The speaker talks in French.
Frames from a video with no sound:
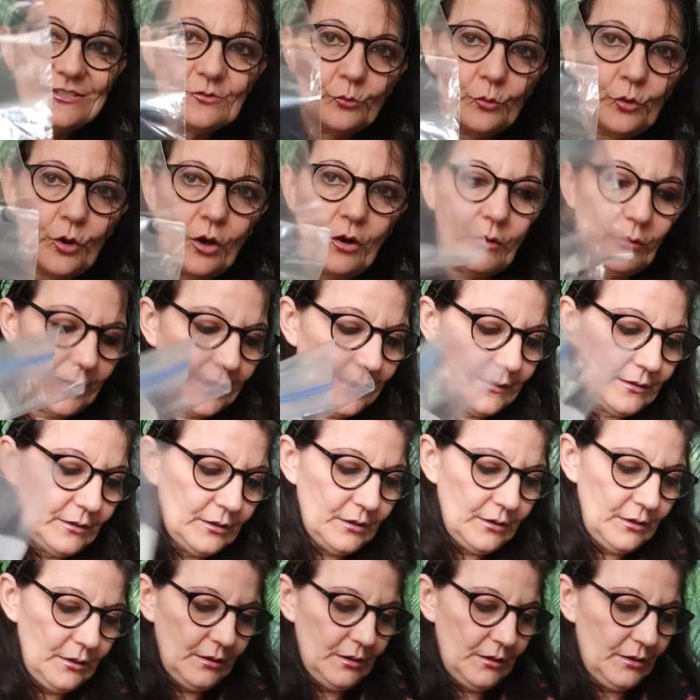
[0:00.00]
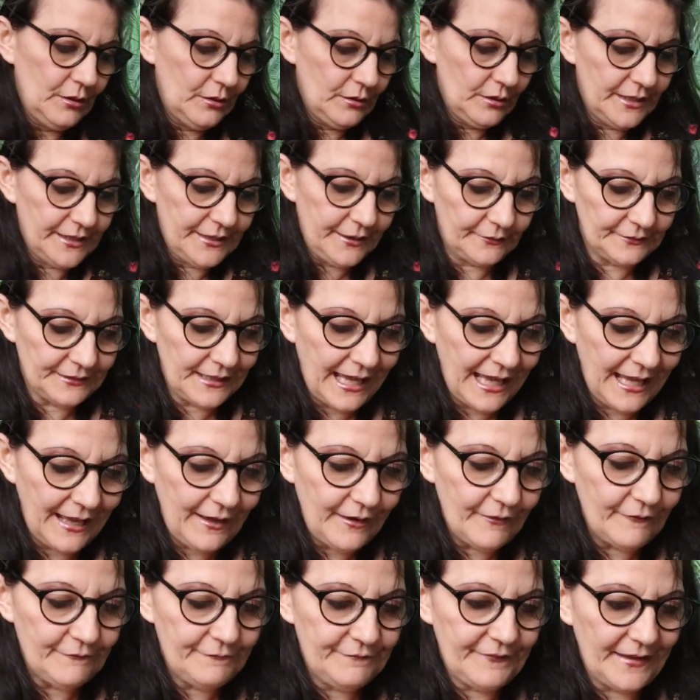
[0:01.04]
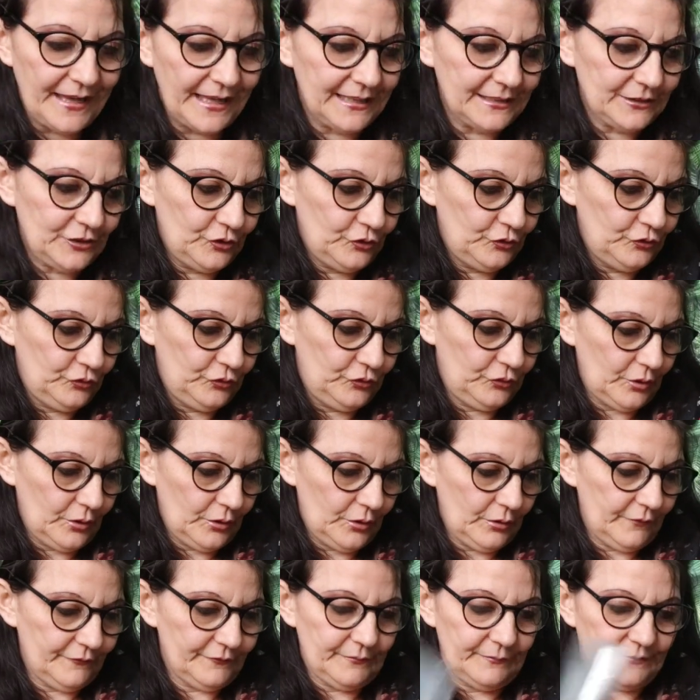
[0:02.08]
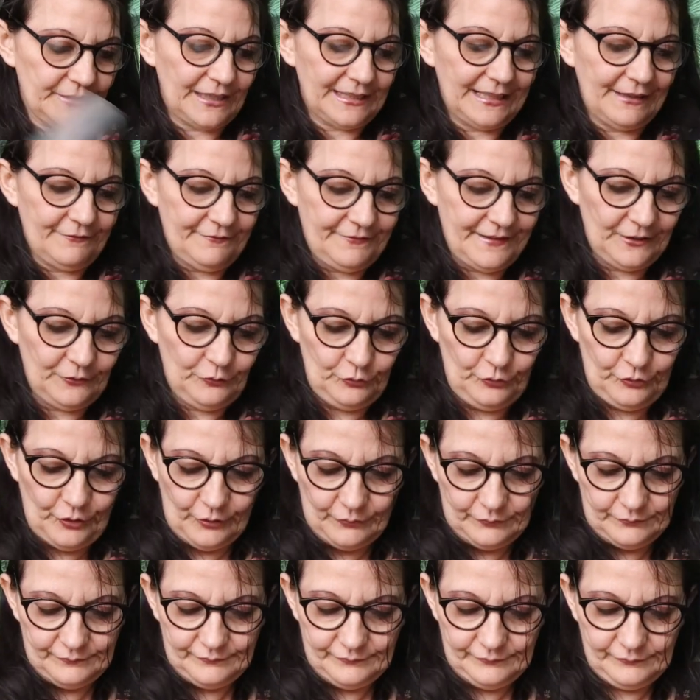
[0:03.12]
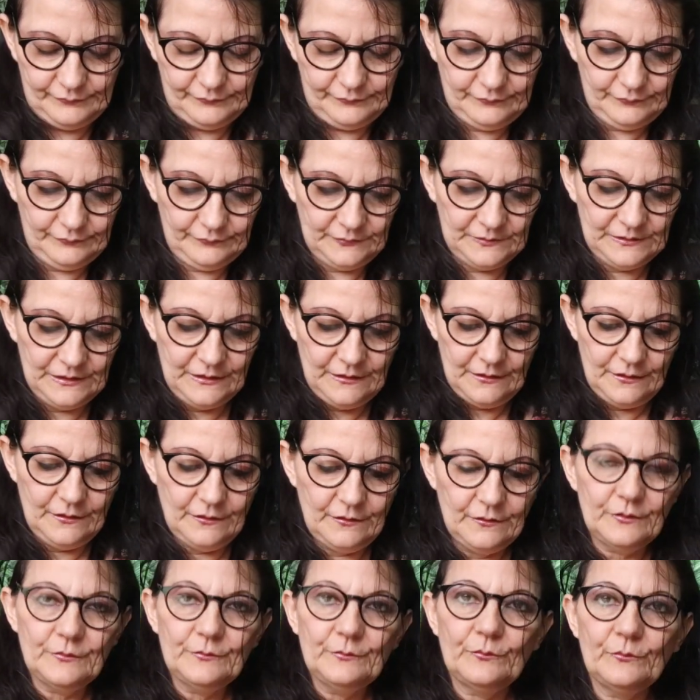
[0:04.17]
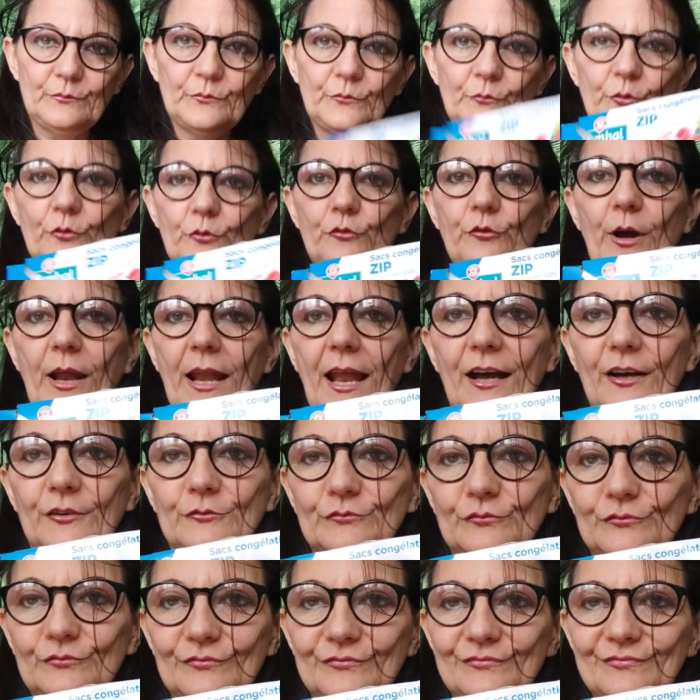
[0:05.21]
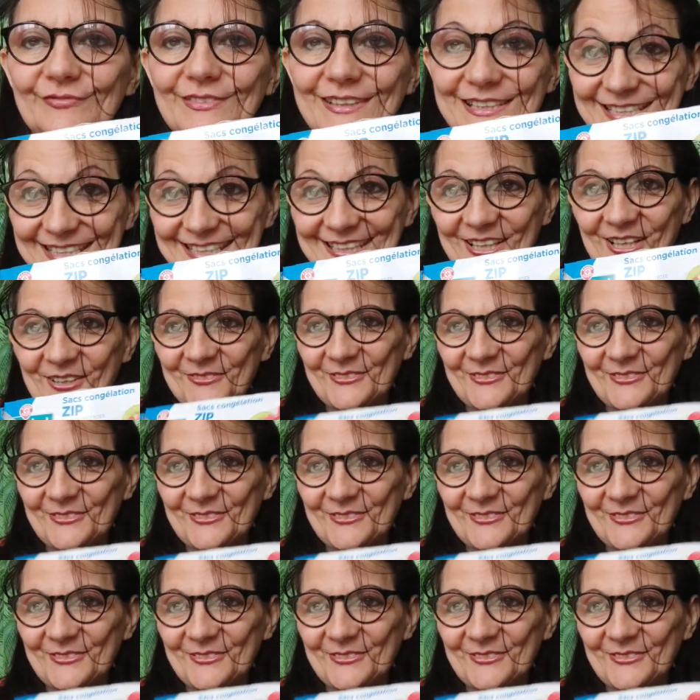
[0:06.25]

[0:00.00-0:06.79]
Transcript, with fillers: sont grands. Hein. Et il y en a 20, euh, il y en a 20 dedans. Donc voilà, j'ai